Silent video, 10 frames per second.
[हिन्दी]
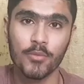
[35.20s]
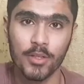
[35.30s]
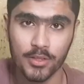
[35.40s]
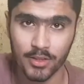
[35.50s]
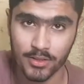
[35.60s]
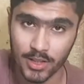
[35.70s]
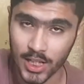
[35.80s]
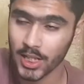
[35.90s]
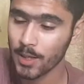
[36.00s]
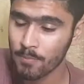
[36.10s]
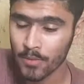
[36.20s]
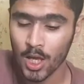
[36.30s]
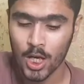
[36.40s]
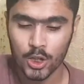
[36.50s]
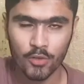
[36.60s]
वाइज डिस्कस करेंगे
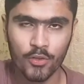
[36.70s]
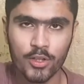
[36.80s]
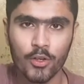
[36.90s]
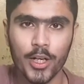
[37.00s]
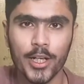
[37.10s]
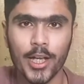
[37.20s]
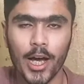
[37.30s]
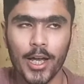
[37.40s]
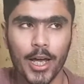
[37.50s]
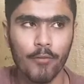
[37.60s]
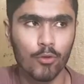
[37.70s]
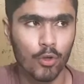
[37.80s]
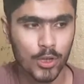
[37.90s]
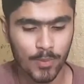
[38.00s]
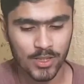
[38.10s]
इन्फिनिक्स जीरो एट आई है वो थोड़ा
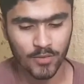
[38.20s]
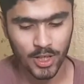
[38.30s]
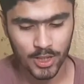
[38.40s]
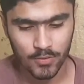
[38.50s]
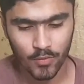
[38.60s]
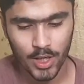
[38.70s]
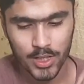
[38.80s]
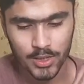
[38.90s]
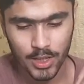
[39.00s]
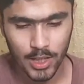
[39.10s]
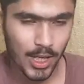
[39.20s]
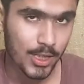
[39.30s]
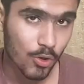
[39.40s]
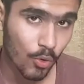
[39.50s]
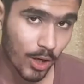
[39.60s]
स्पेसिफिकेशन वाइज लेस
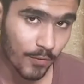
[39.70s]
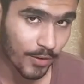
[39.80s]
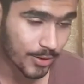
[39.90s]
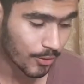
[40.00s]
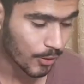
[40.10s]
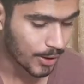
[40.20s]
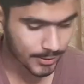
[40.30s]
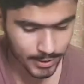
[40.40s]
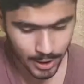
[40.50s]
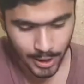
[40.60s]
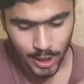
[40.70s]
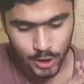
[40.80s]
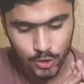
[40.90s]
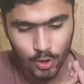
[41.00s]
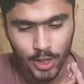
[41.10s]
होगा इन्फिनिक्स जीरो एट से
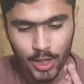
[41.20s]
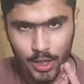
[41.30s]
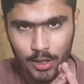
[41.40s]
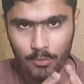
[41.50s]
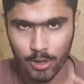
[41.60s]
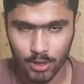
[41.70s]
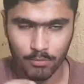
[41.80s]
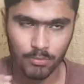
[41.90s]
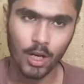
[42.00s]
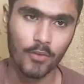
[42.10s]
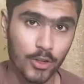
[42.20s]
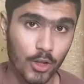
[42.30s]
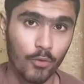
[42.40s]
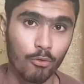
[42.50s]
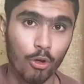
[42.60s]
जो कि मतलब काफ़ी अच्छा
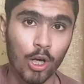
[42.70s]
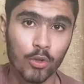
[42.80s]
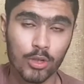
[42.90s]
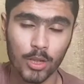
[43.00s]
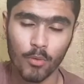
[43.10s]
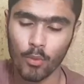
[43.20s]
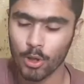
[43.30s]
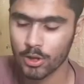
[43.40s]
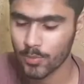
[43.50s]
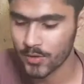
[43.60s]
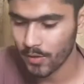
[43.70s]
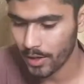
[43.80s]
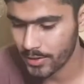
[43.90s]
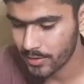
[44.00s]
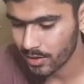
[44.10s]
फ़ोन होगा तो उसके ओवरऑल
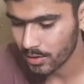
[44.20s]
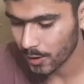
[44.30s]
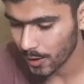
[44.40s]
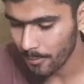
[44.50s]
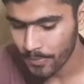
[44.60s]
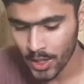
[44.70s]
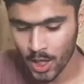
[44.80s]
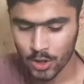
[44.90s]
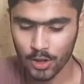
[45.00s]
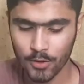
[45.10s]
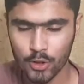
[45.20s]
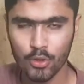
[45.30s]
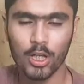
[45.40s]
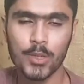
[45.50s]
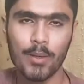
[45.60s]
स्पेसिफिकेशन डिस्कस करते हैं तो वीडियो शुरू
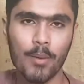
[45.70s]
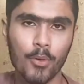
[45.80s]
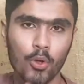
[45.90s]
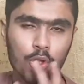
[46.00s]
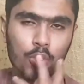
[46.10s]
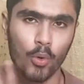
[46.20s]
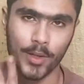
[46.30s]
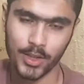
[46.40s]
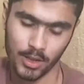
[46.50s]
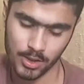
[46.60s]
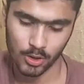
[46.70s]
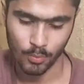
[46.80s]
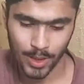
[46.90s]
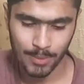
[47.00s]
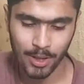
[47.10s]
करने से पहले आप लोगों दो बातें करना चाहता हूँ
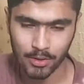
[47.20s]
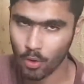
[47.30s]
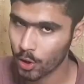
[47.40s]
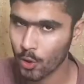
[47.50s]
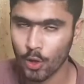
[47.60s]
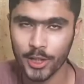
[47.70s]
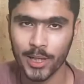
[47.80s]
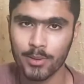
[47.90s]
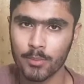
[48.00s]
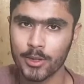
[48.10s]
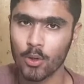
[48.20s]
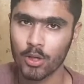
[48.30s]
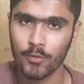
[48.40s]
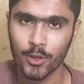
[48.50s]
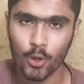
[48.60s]
पहली बात ऑडियो क्वालिटी के बारे में बताओ कि
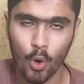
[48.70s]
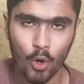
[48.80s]
वीडियो की